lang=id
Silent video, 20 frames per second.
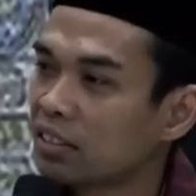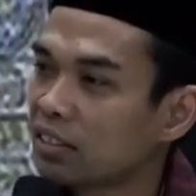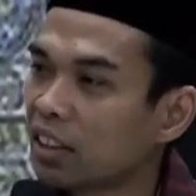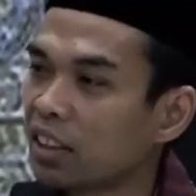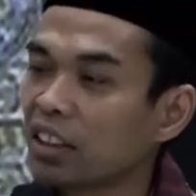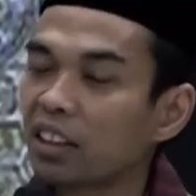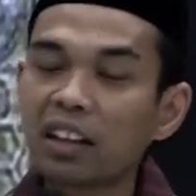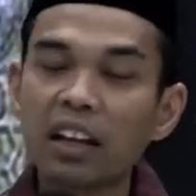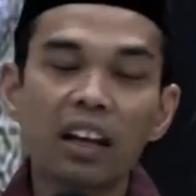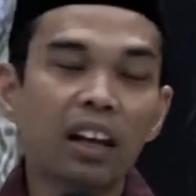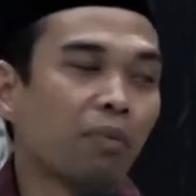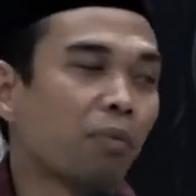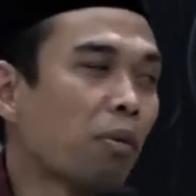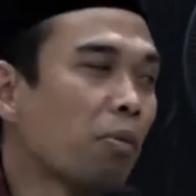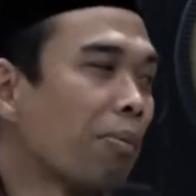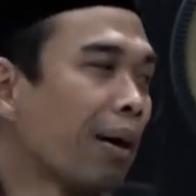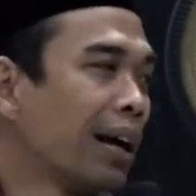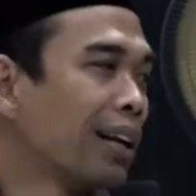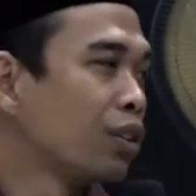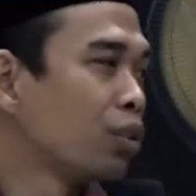jadi tak ada
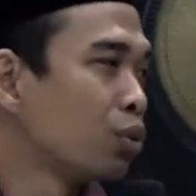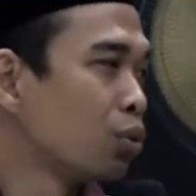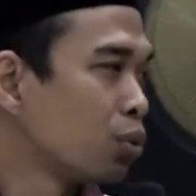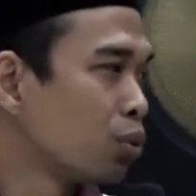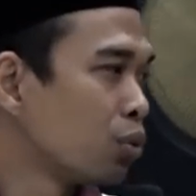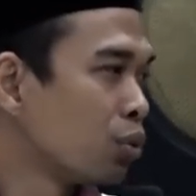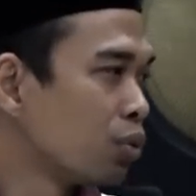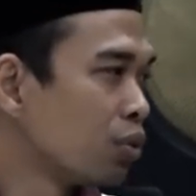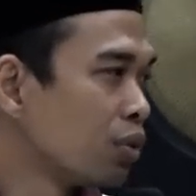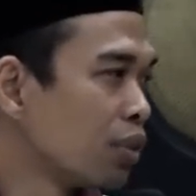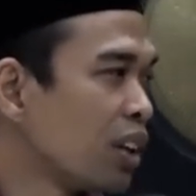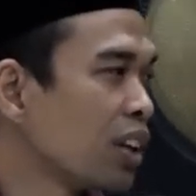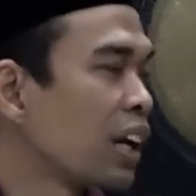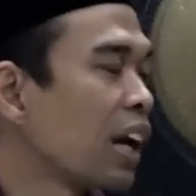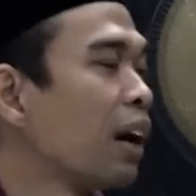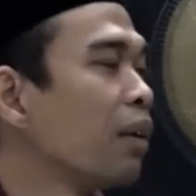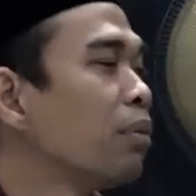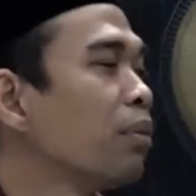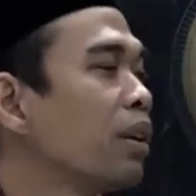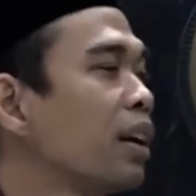pembantu jadi
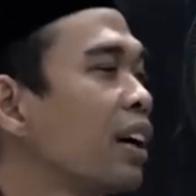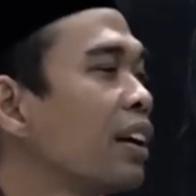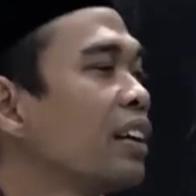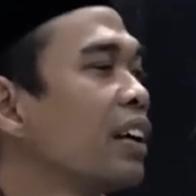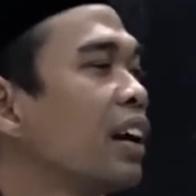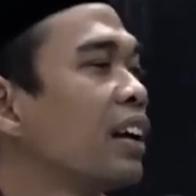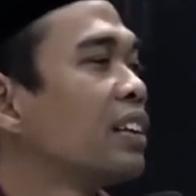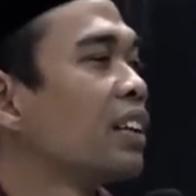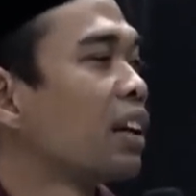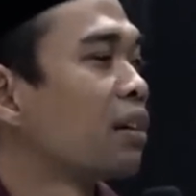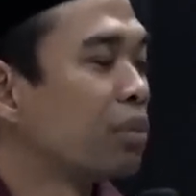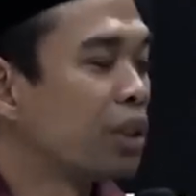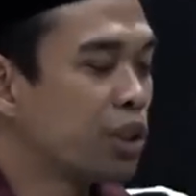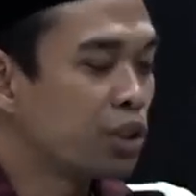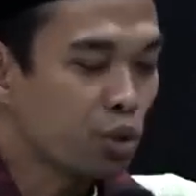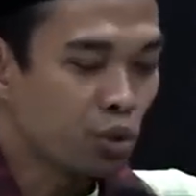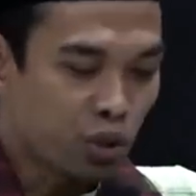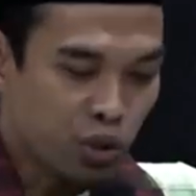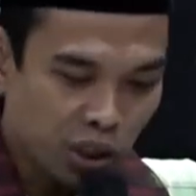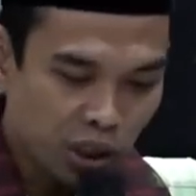kami lah diajar
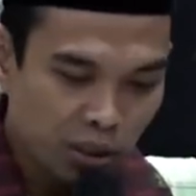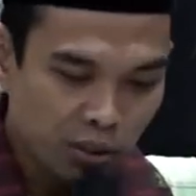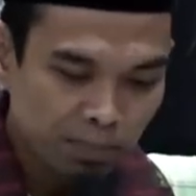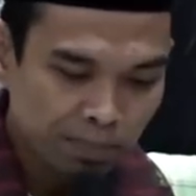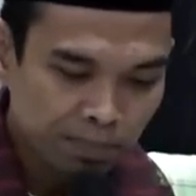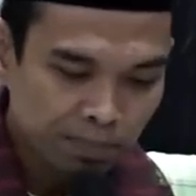mencuci